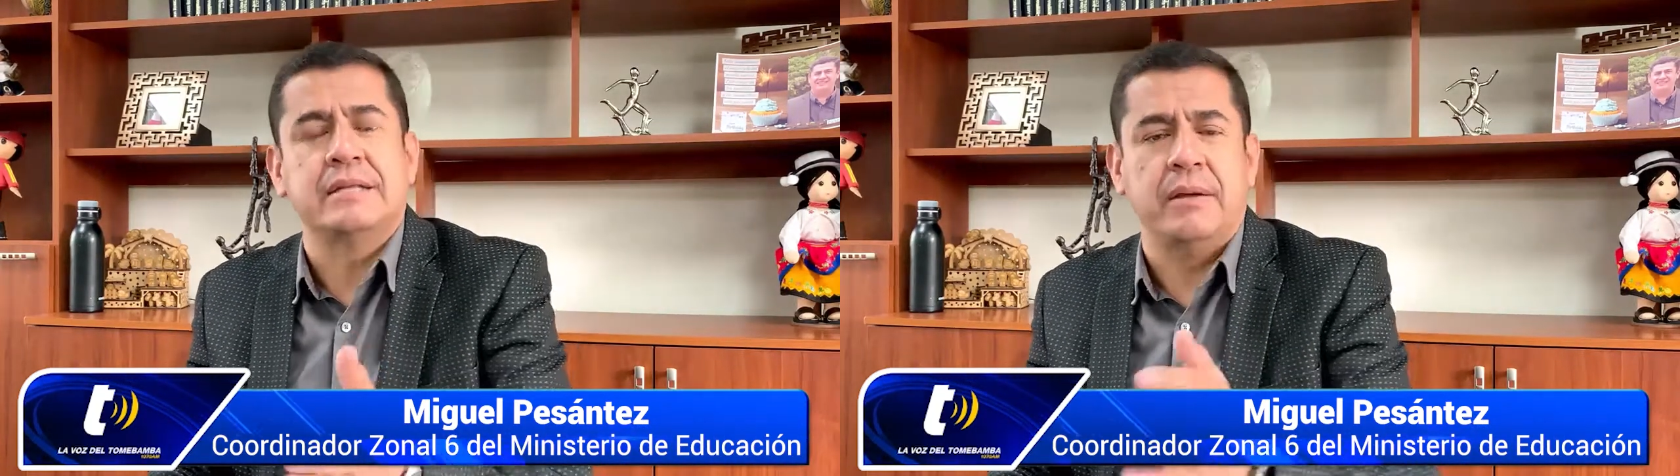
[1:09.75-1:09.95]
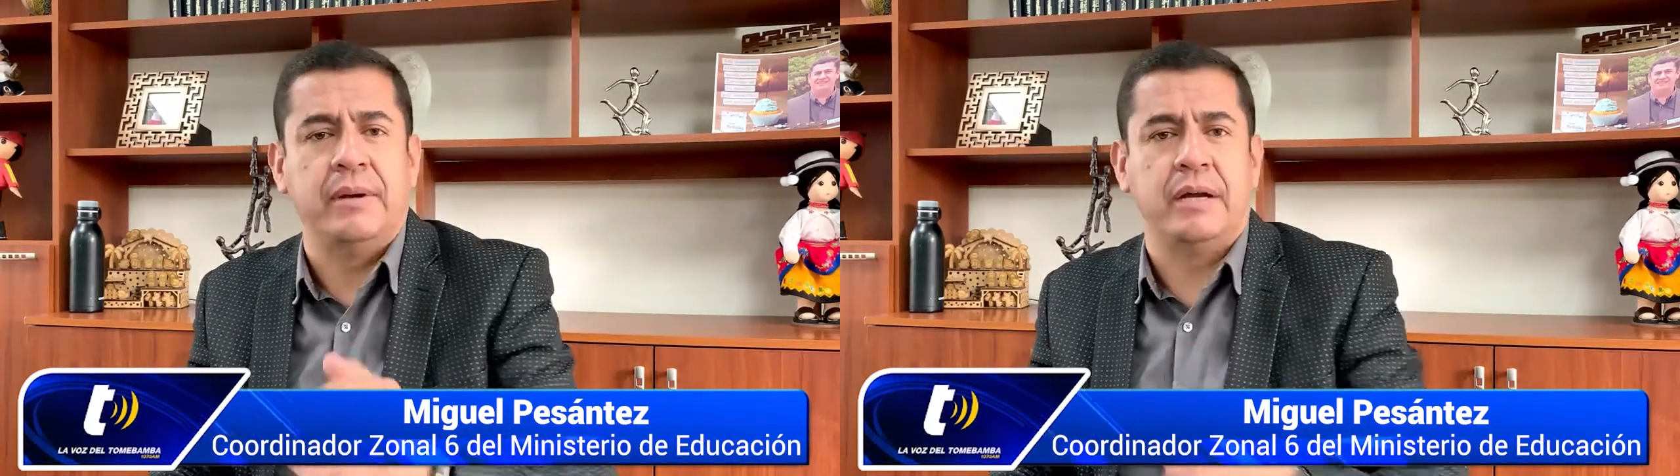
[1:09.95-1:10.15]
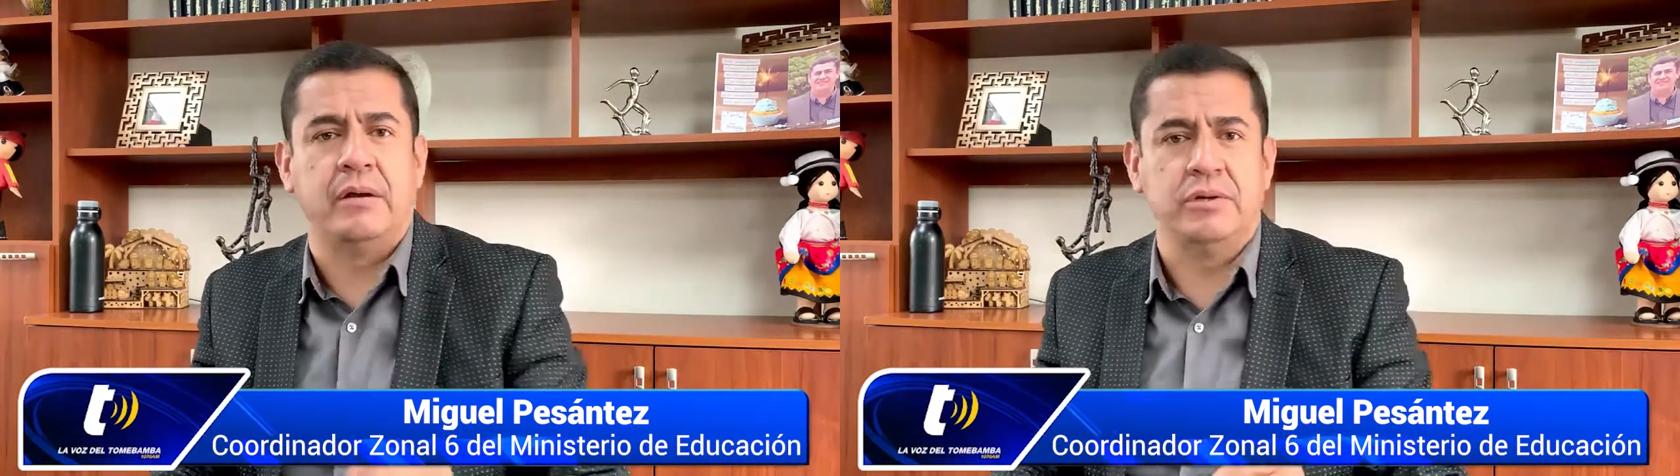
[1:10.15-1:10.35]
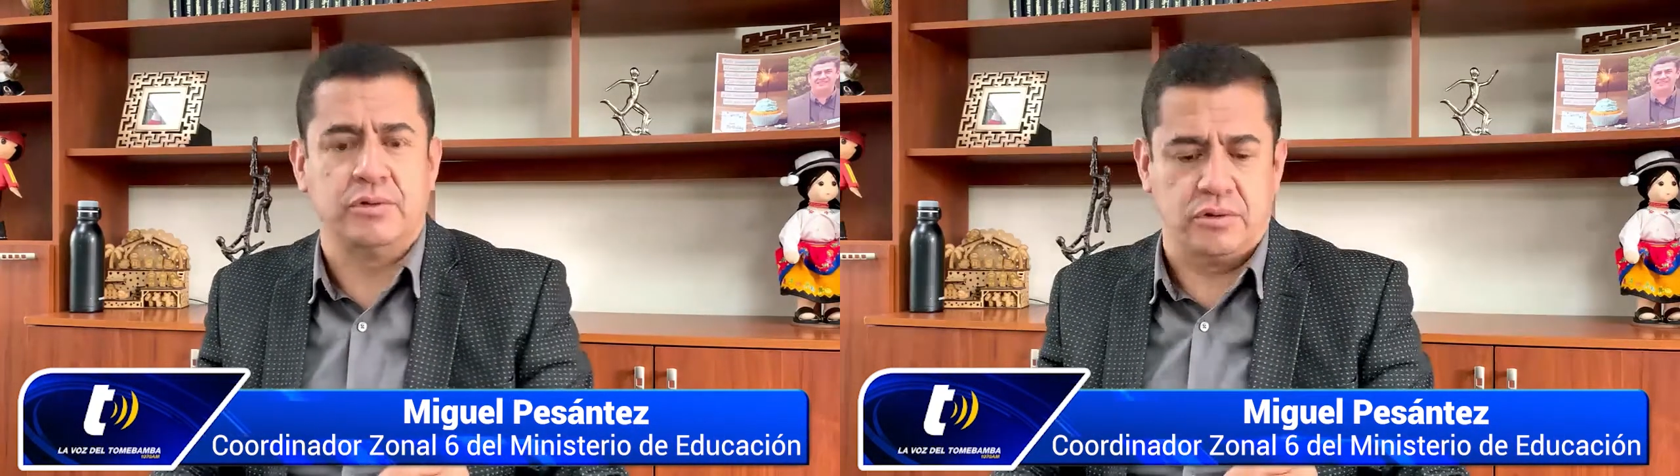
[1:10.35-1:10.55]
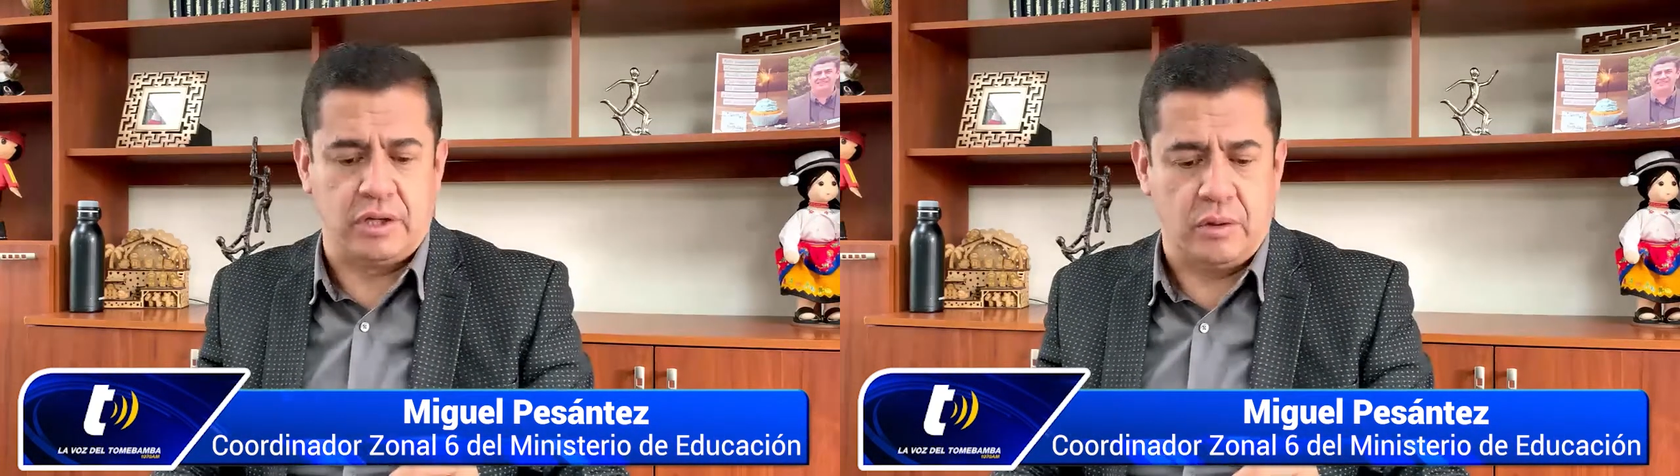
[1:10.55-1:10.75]
llevar a
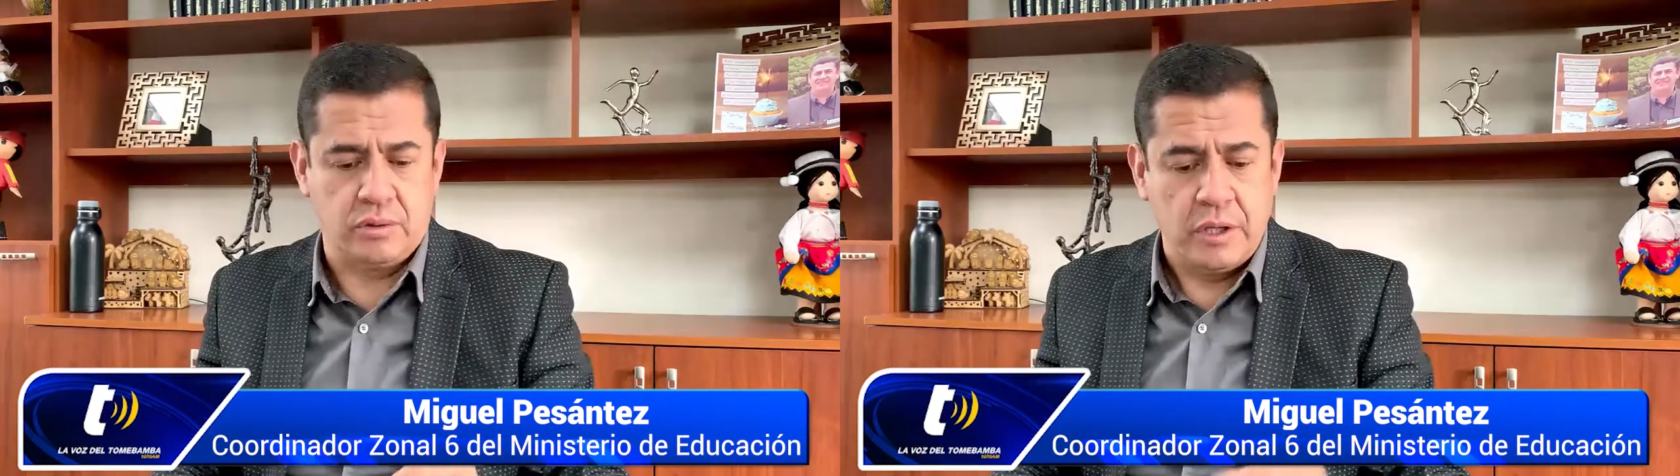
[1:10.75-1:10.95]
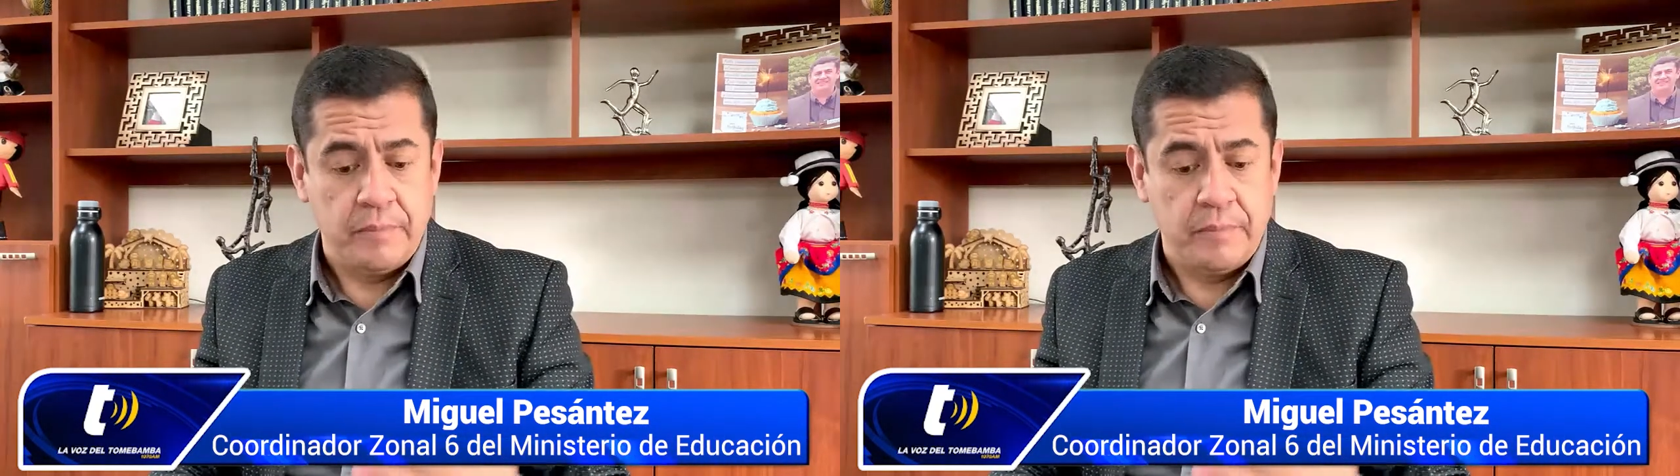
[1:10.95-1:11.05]
nuestros hijos.